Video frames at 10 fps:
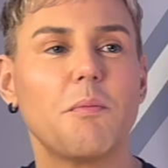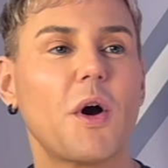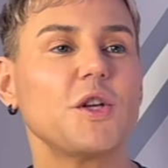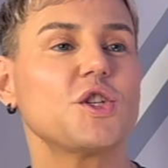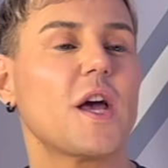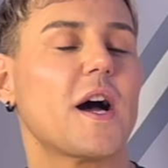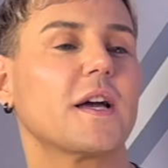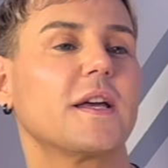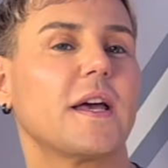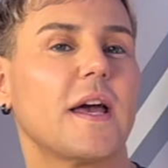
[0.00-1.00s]
Poi c'è
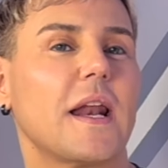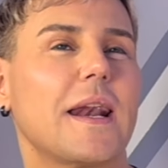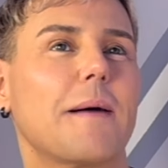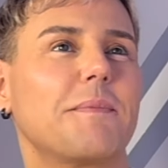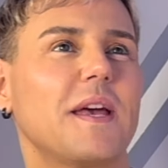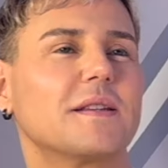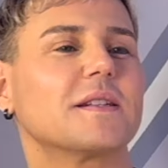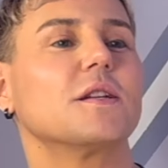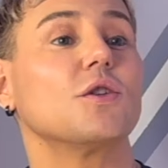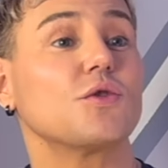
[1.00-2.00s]
anche la
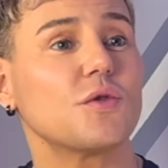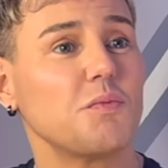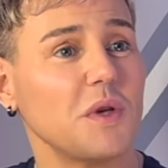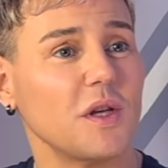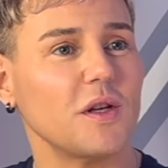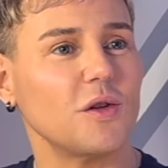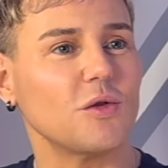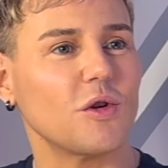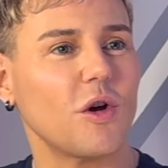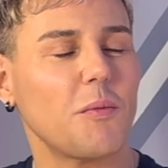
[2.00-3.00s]
pietra dello
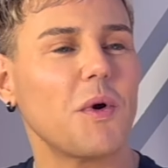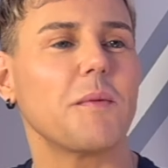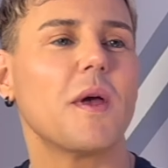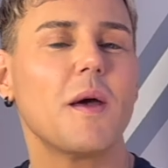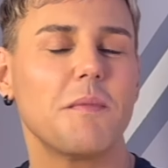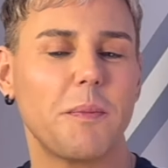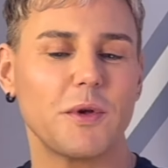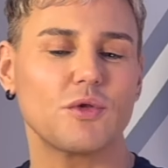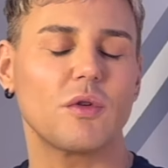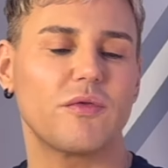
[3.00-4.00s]
spirito, no? Poi mi è
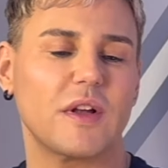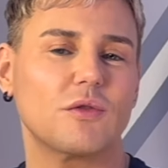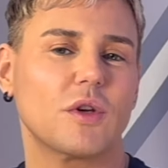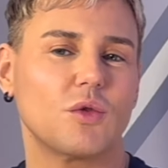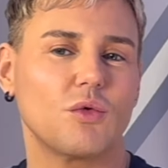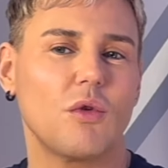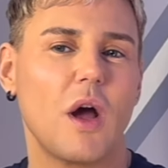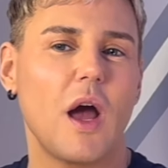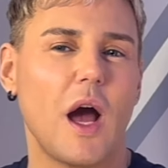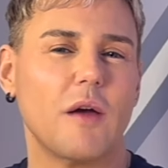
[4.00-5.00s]
piaciuto il fatto che tu
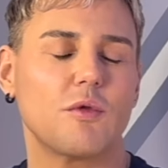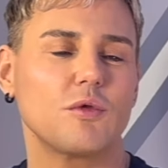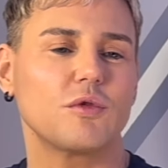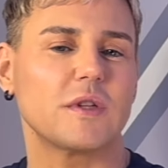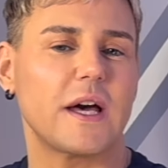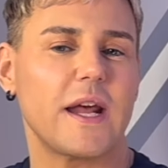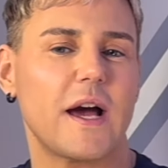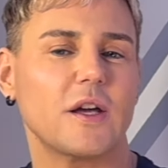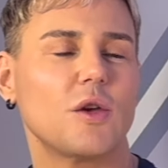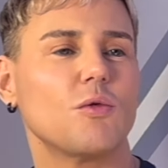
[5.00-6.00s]
hai voluto dare
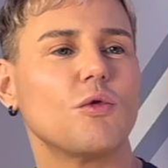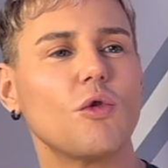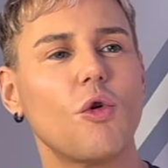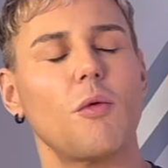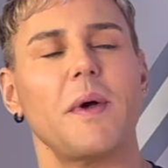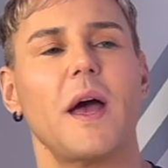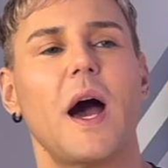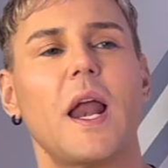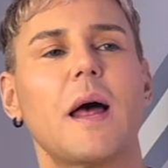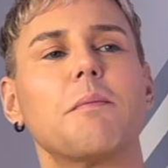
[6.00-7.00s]
anche un nome
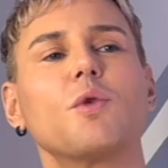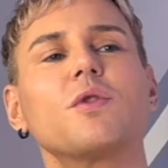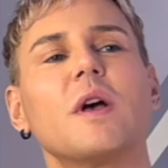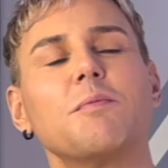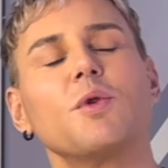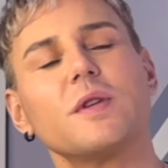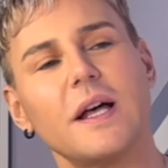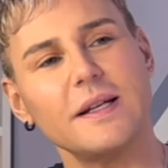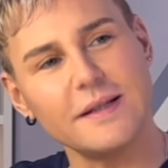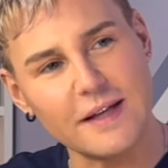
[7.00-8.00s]
alla mod-
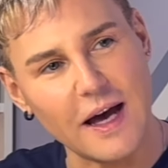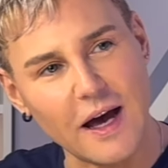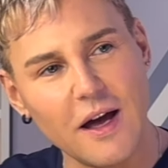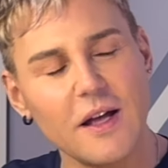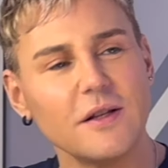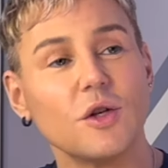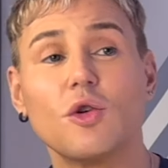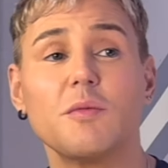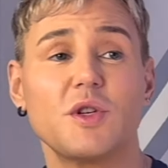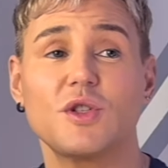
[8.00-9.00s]
modalità di
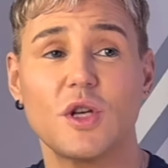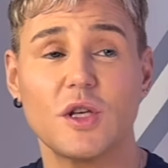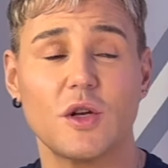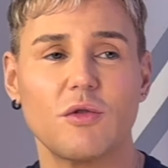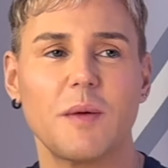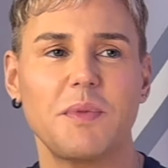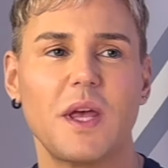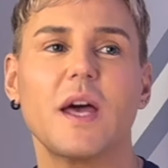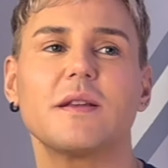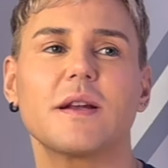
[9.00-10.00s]
come scegliere una
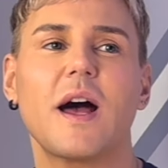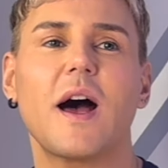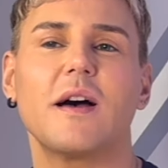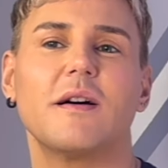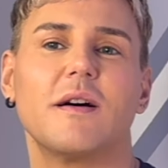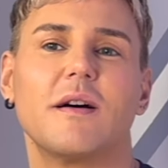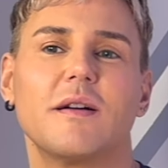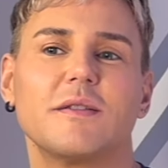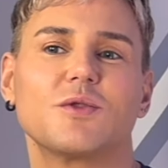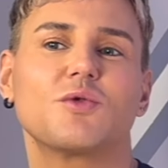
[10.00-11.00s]
pietra,
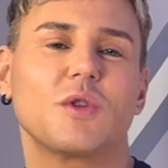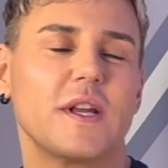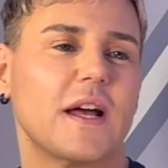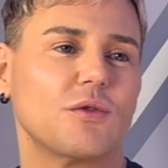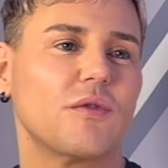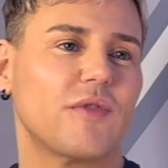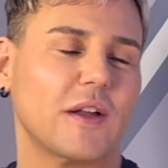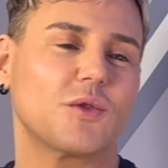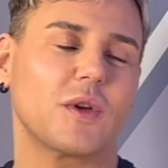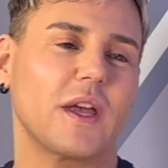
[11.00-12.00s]
eh, sottolineando il
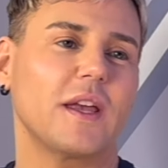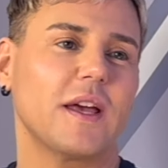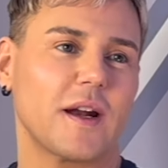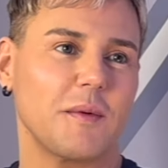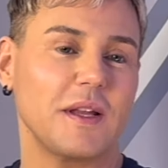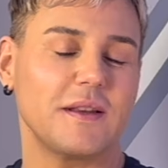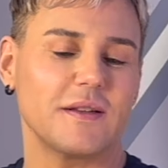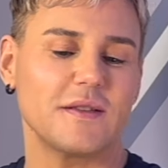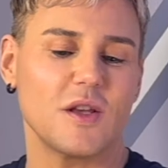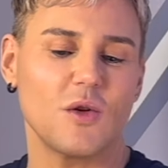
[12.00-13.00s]
fatto che
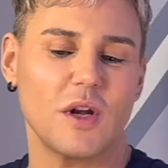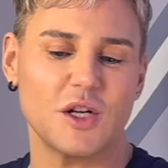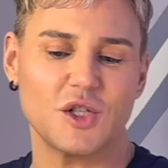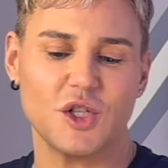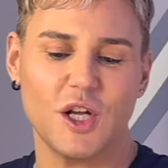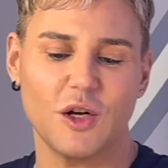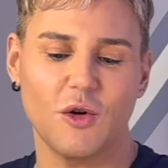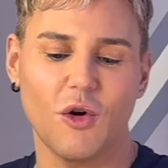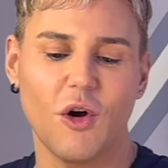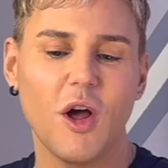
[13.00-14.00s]
chiaramente se io la
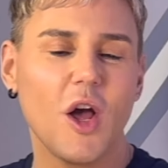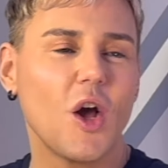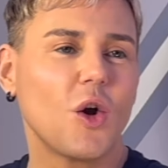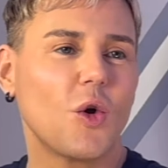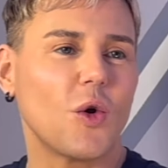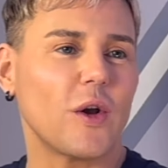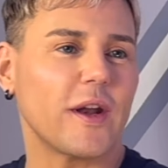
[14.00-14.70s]
scelgo con,